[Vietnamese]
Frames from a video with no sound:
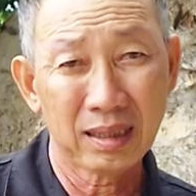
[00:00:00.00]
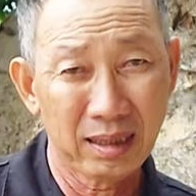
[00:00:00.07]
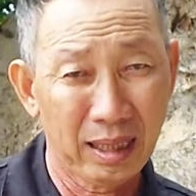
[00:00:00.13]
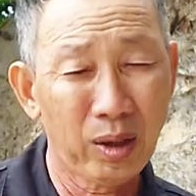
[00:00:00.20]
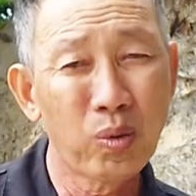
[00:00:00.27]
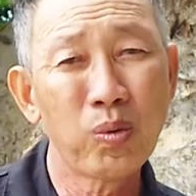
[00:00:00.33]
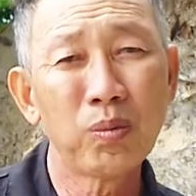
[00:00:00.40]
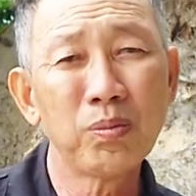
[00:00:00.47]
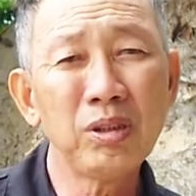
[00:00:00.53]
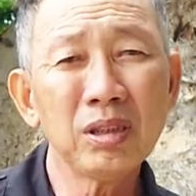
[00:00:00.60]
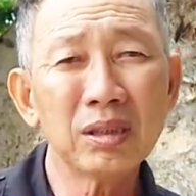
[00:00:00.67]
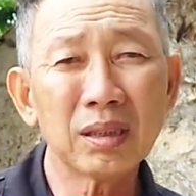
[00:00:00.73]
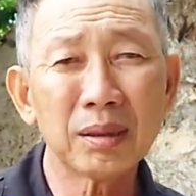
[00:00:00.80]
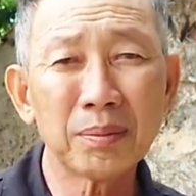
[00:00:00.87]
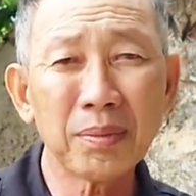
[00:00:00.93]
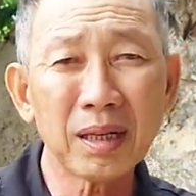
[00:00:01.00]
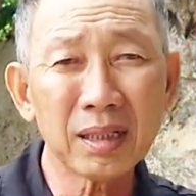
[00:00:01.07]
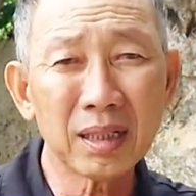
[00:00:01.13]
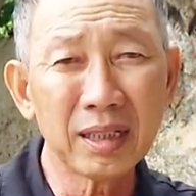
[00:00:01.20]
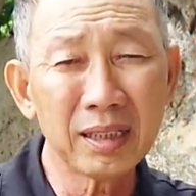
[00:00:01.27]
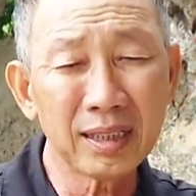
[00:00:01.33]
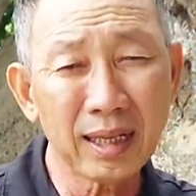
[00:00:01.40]
hả chú mười bước ờ,
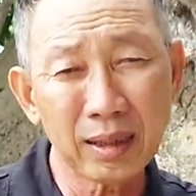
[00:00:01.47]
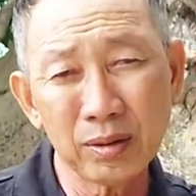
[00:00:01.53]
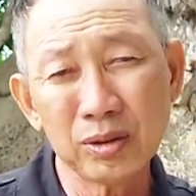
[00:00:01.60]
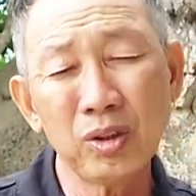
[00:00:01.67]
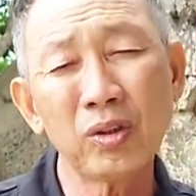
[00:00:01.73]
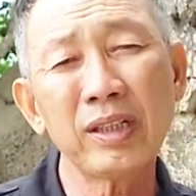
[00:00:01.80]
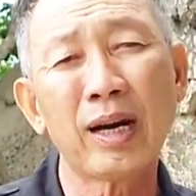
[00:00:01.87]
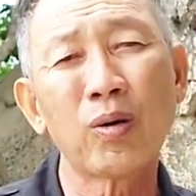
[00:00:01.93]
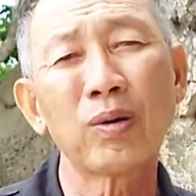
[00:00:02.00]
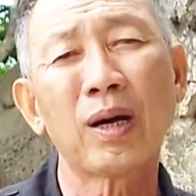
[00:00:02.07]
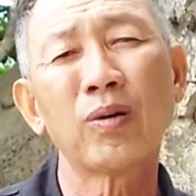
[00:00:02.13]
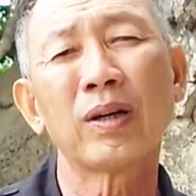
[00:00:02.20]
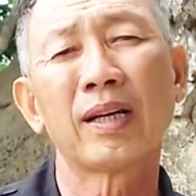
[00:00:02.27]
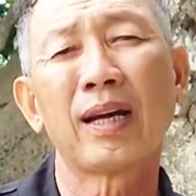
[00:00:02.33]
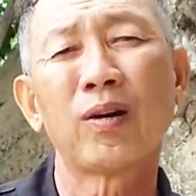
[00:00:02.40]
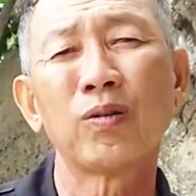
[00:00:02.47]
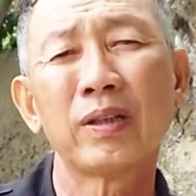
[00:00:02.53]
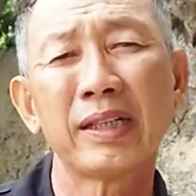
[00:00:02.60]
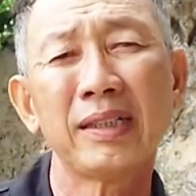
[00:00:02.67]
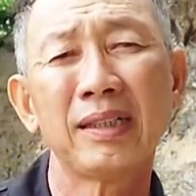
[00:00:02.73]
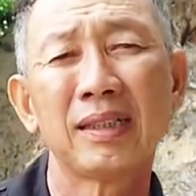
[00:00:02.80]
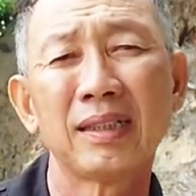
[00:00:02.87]
bắt bị đậu nói đậu đâu là
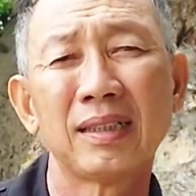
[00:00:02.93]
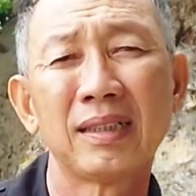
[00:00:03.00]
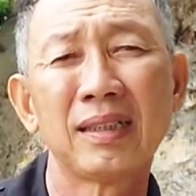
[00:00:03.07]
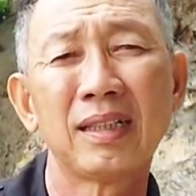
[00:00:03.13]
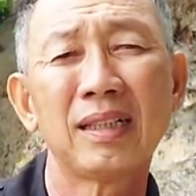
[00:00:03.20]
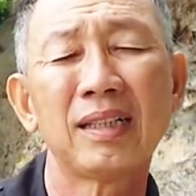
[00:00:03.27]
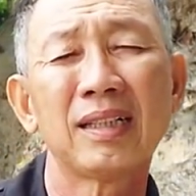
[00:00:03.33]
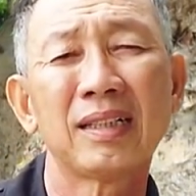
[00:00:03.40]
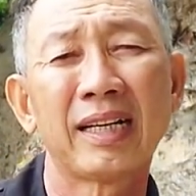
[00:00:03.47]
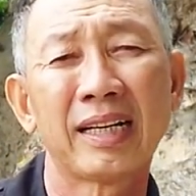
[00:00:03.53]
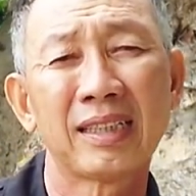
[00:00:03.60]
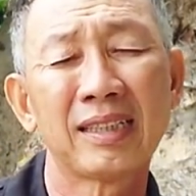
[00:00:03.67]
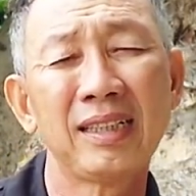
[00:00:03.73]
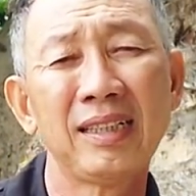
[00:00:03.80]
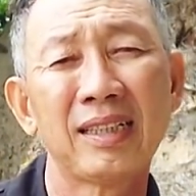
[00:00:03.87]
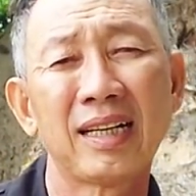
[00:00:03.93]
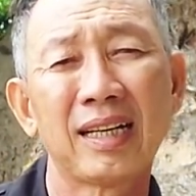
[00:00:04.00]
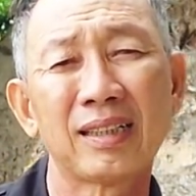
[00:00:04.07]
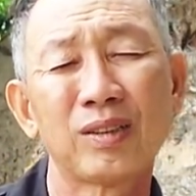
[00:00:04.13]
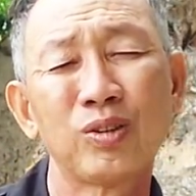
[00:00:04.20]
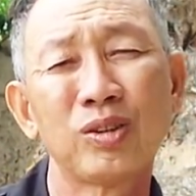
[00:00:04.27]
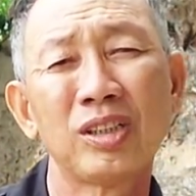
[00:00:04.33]
đậu đấy đó này dạ.
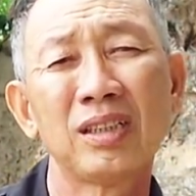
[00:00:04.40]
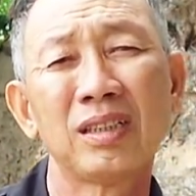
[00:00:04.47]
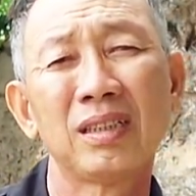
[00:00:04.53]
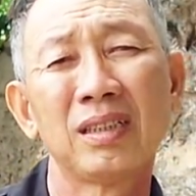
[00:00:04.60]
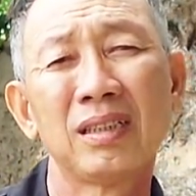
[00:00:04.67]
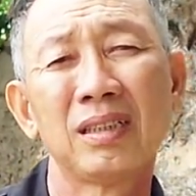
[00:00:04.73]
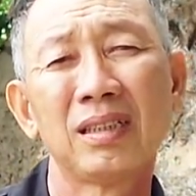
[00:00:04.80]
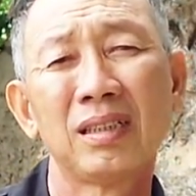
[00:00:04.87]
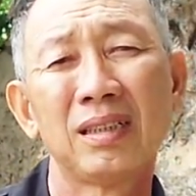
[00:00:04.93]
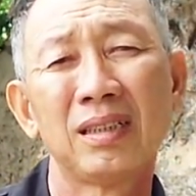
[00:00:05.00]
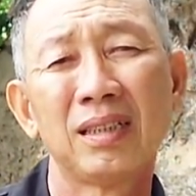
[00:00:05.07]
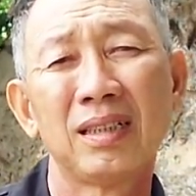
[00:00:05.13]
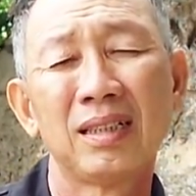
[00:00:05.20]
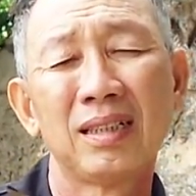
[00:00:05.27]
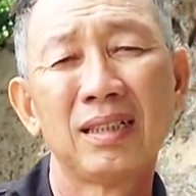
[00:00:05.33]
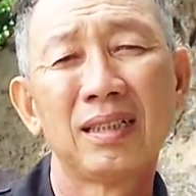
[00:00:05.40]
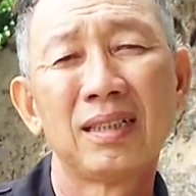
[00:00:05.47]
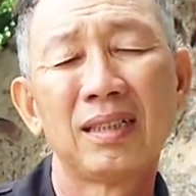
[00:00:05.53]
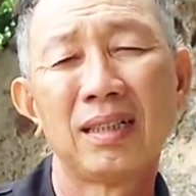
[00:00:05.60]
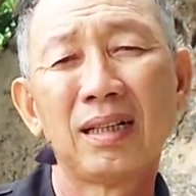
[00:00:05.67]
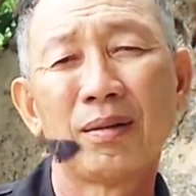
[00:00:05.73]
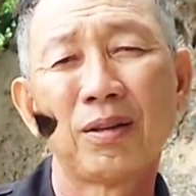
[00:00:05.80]
là con giờ dạ, con bướm nè
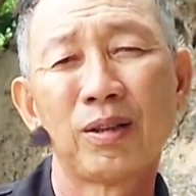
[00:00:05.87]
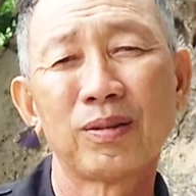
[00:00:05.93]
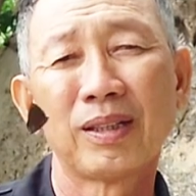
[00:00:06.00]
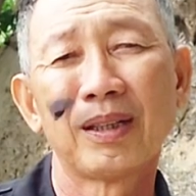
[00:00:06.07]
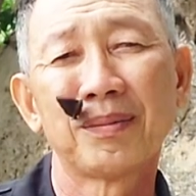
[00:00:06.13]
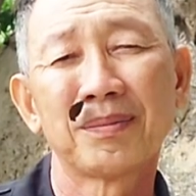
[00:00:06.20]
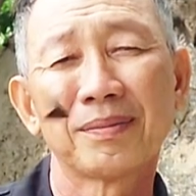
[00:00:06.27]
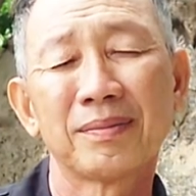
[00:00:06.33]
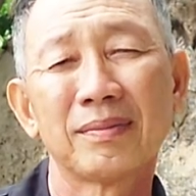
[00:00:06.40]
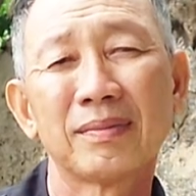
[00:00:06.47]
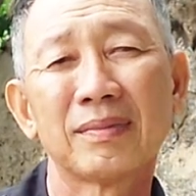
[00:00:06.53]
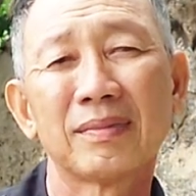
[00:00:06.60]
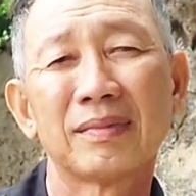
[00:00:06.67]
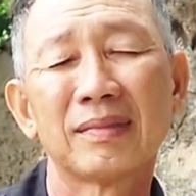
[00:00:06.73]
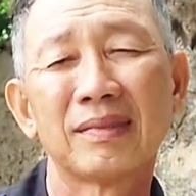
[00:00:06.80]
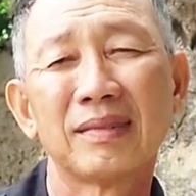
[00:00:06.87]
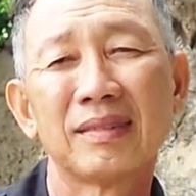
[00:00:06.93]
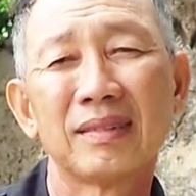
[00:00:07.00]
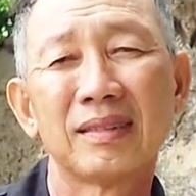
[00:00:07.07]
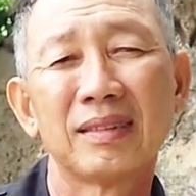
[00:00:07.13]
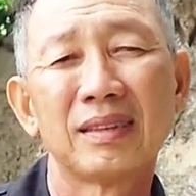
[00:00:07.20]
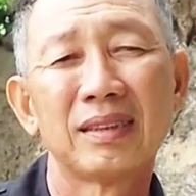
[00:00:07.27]
chú mười dạ. kêu đậu đâu là đậu đó đó
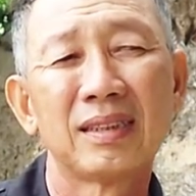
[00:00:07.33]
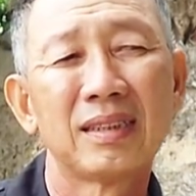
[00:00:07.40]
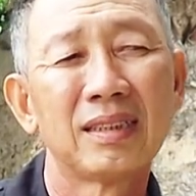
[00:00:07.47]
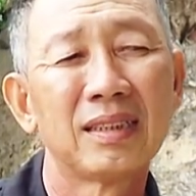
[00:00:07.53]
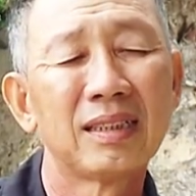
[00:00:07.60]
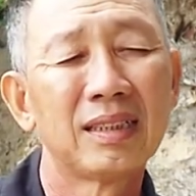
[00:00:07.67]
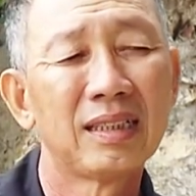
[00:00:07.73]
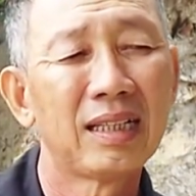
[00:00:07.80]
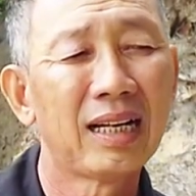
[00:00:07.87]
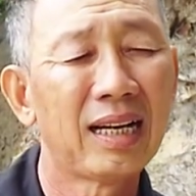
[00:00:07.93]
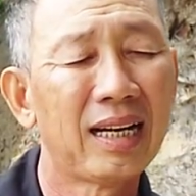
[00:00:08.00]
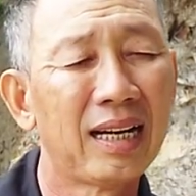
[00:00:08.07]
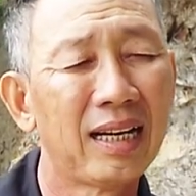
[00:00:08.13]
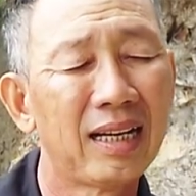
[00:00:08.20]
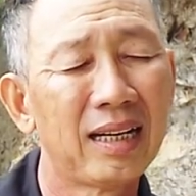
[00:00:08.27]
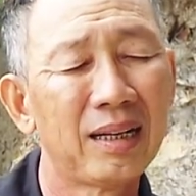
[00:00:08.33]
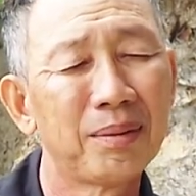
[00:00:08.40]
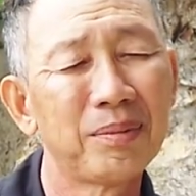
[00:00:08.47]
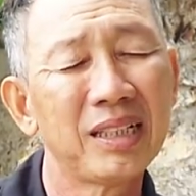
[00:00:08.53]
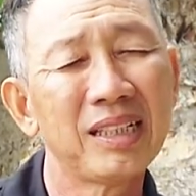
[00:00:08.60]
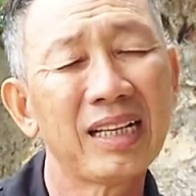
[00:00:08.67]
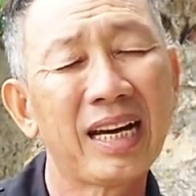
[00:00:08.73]

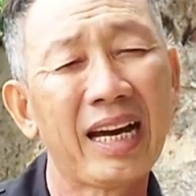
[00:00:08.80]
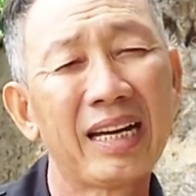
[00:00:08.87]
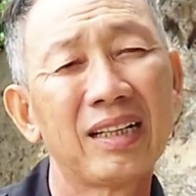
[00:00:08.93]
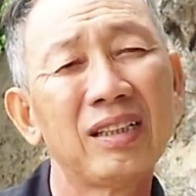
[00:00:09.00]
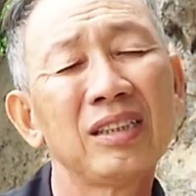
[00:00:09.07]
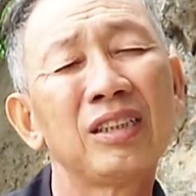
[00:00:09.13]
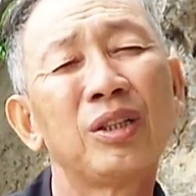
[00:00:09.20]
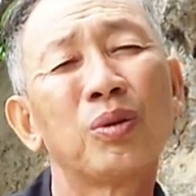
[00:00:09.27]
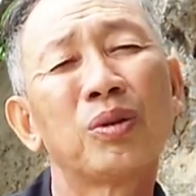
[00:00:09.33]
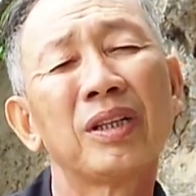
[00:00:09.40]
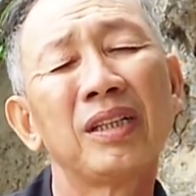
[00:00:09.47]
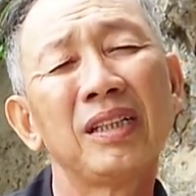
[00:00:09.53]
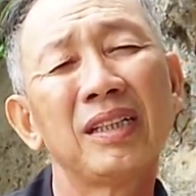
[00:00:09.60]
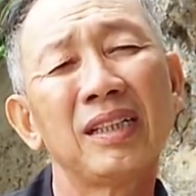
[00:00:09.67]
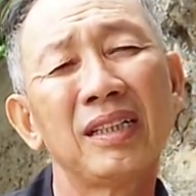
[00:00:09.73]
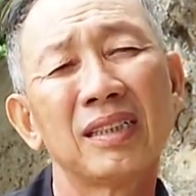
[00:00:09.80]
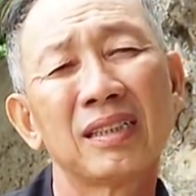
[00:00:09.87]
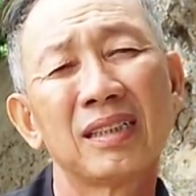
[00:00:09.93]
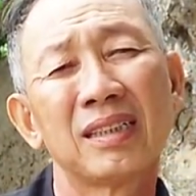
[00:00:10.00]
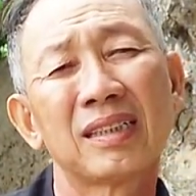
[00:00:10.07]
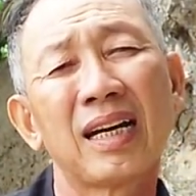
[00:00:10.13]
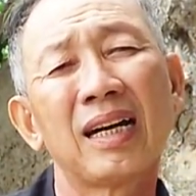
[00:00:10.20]
là mấy ngày đó nhiều khi á
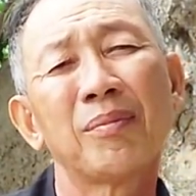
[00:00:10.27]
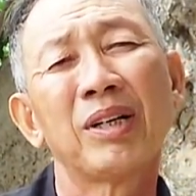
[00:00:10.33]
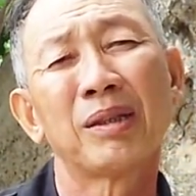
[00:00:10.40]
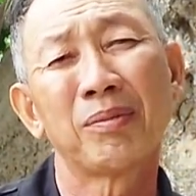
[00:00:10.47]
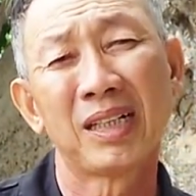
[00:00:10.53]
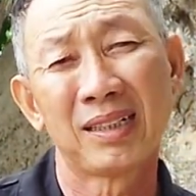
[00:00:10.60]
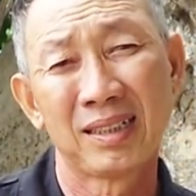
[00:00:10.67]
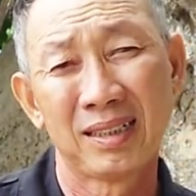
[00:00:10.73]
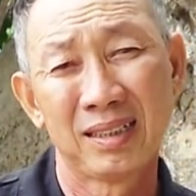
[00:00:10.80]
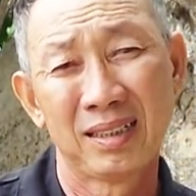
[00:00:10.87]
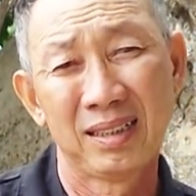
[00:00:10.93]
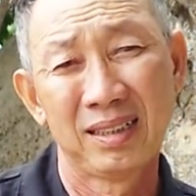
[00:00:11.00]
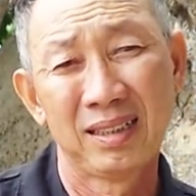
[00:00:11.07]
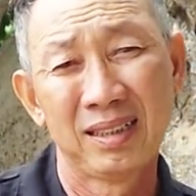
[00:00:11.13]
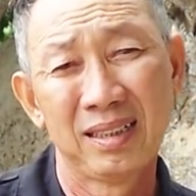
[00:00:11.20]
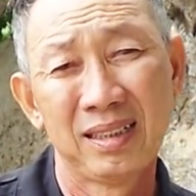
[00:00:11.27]
người ta mà dạ